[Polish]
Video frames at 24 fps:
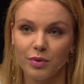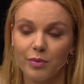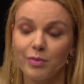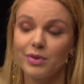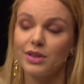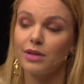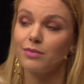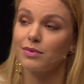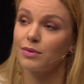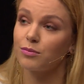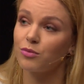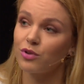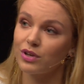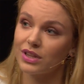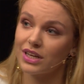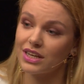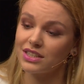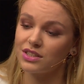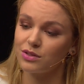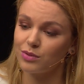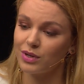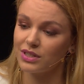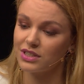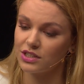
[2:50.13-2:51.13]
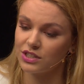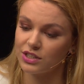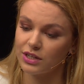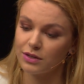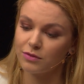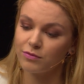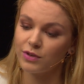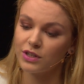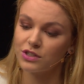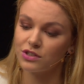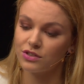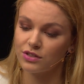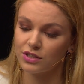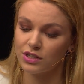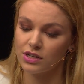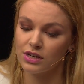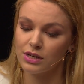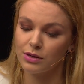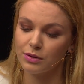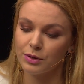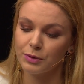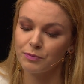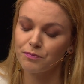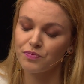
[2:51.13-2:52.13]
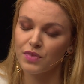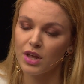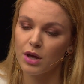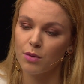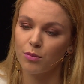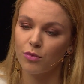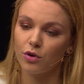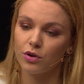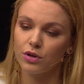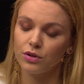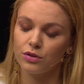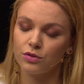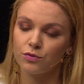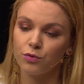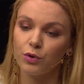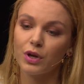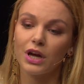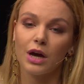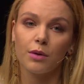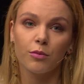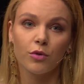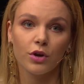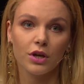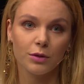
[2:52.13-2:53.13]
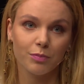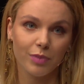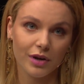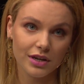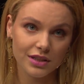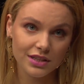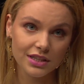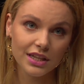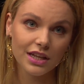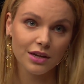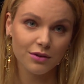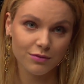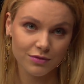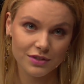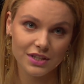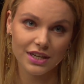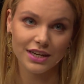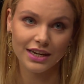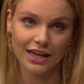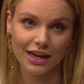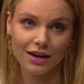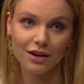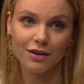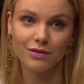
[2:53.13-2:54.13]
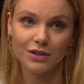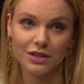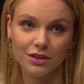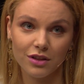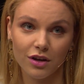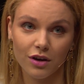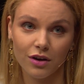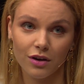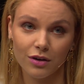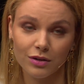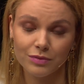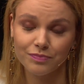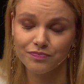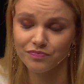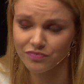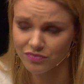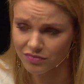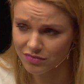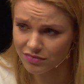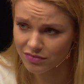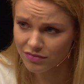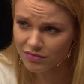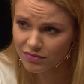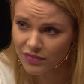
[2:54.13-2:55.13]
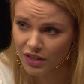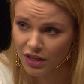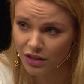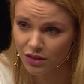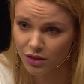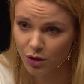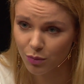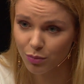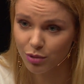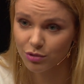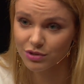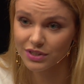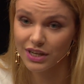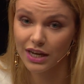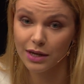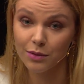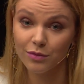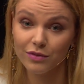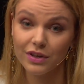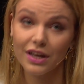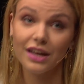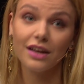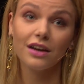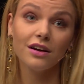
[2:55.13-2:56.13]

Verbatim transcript: Pamiętam, była taka sytuacja, że weszli moi, dwójka moich partnerów serialowych do do busa i mówię...